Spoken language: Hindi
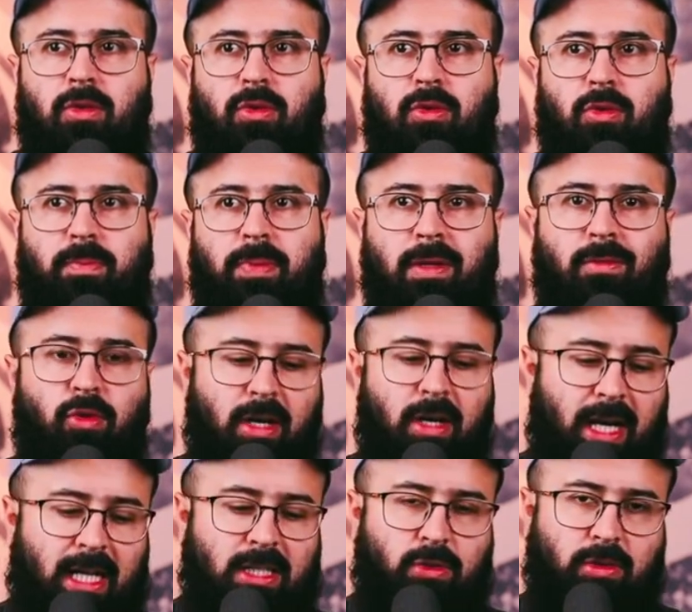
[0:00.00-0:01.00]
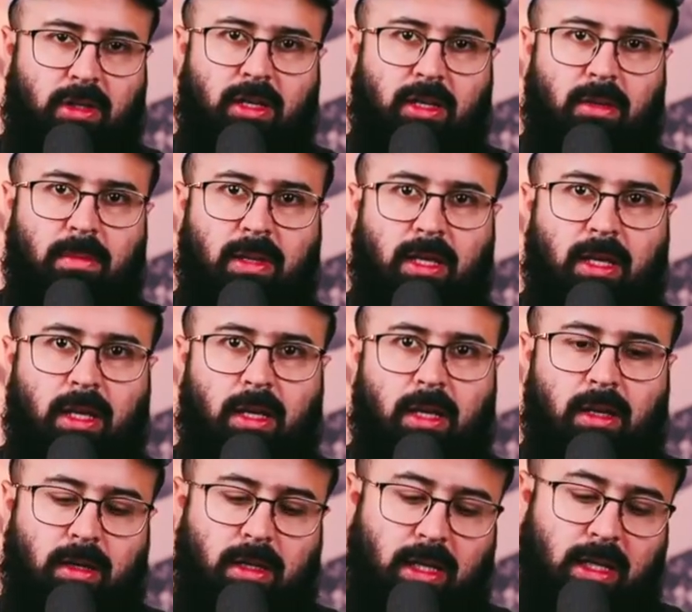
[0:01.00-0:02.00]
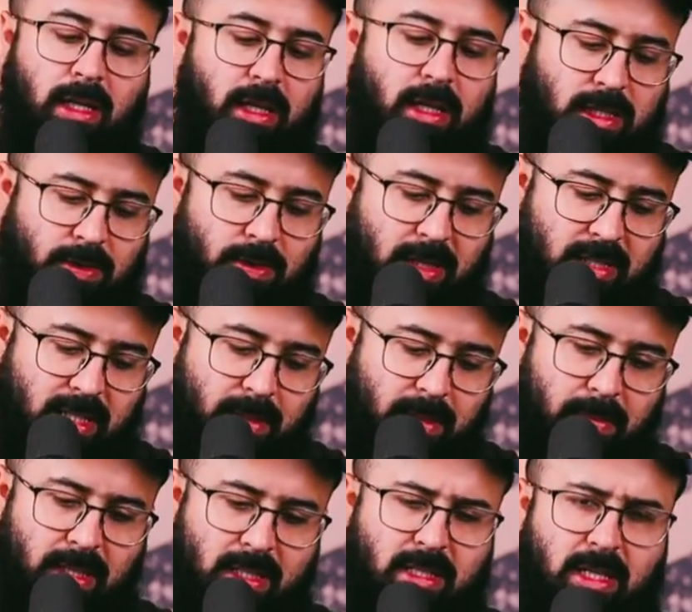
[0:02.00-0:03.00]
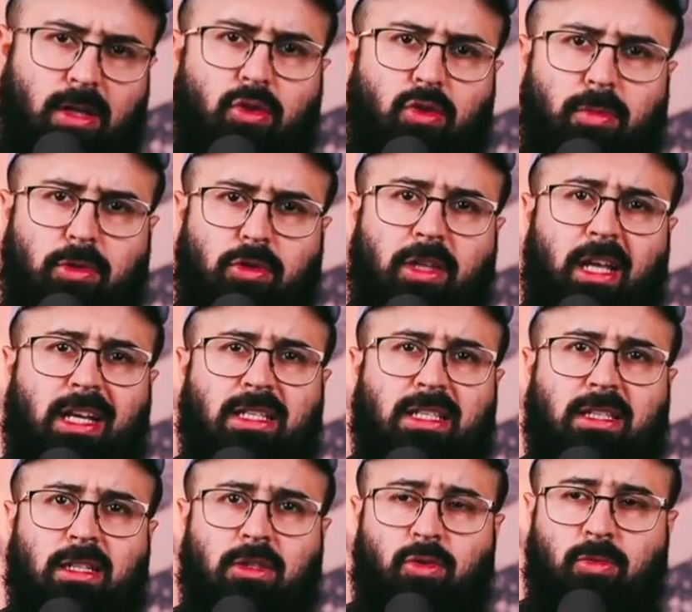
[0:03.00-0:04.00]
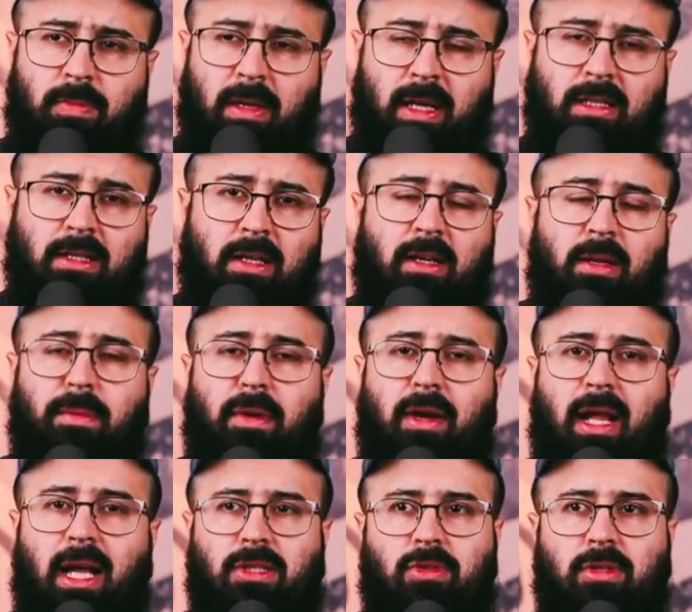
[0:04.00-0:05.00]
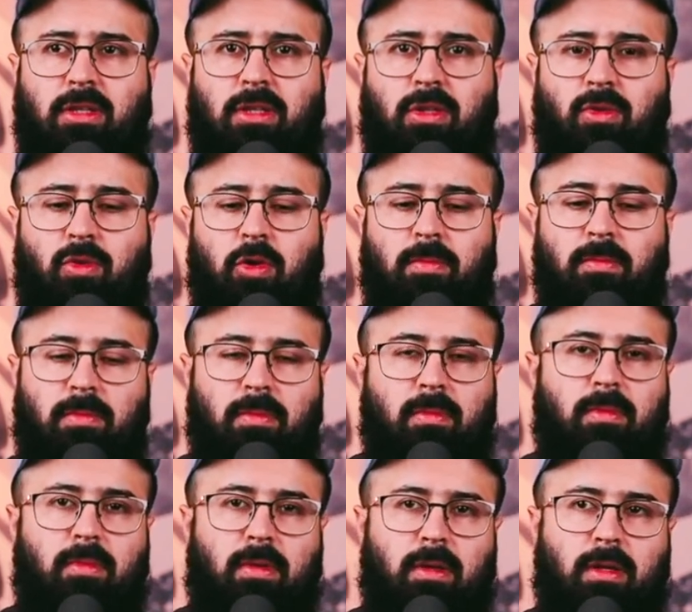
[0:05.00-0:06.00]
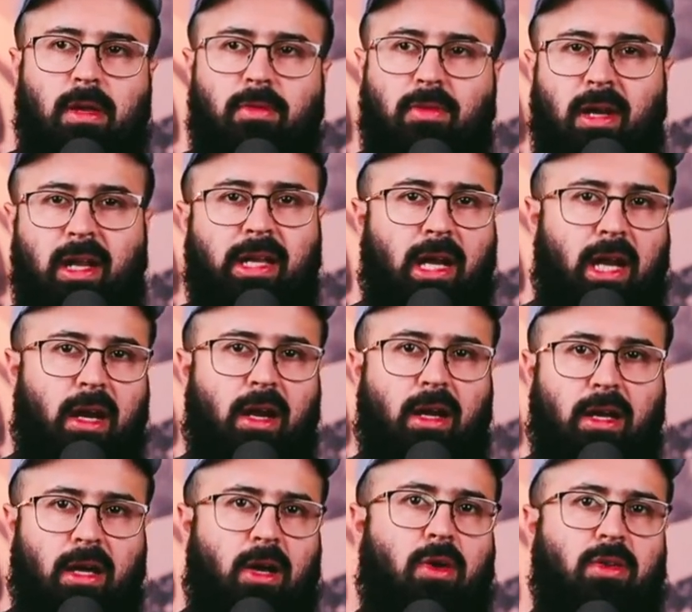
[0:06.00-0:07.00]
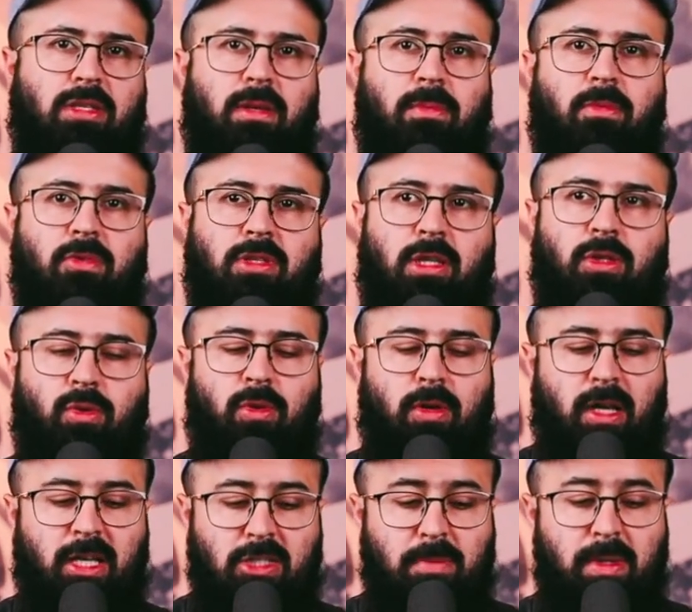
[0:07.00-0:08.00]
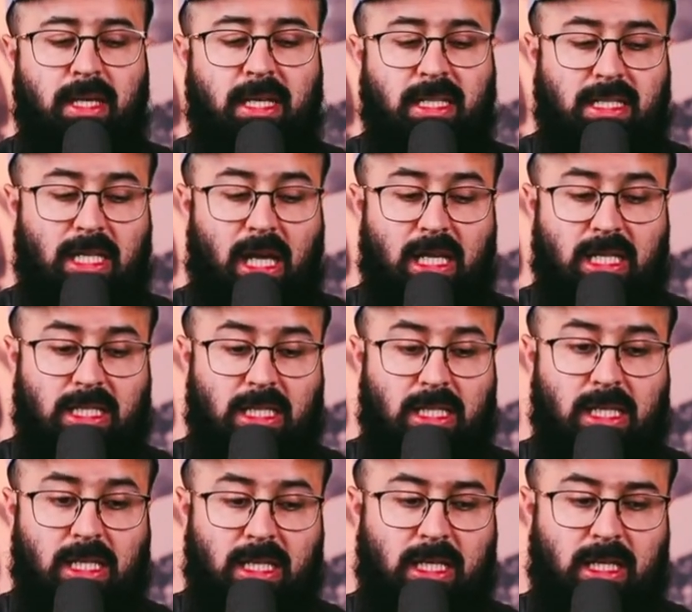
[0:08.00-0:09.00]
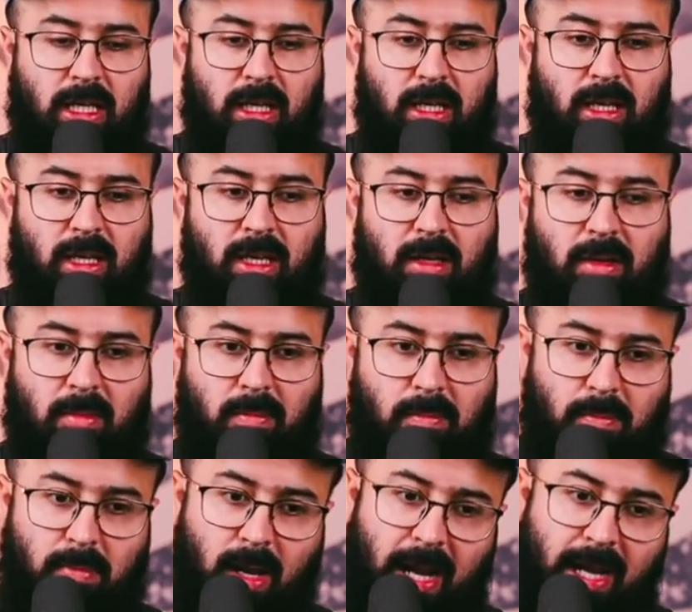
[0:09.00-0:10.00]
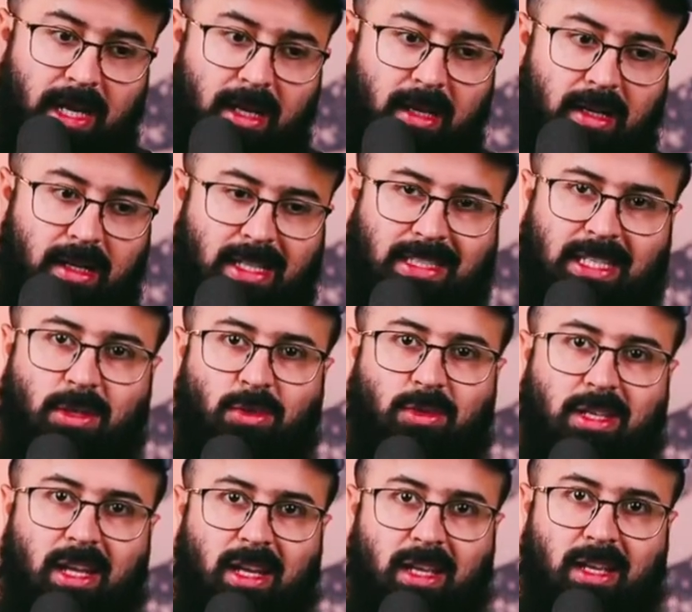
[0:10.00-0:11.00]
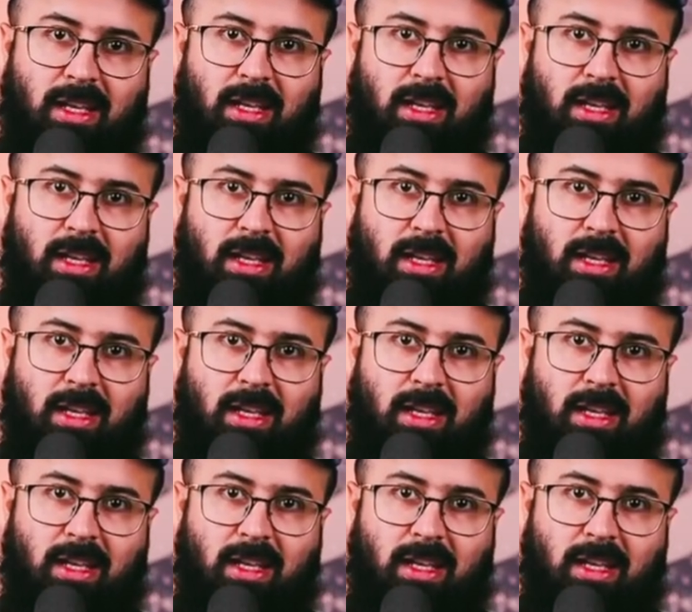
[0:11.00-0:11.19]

तो फिर वो रिलैक्स हो गई घर में कि यानी इस हवाले से कि मेरी स्किन को भी तो देख नहीं सकते तो मैं ज़रा घर में रिलैक्स हो जाती हूँ और डेफिनेटली ख्याल रखा और सब कुछ किया तो हस्बैंड ने सारी ज़िंदगी ब्लाइंड नसी गुजारी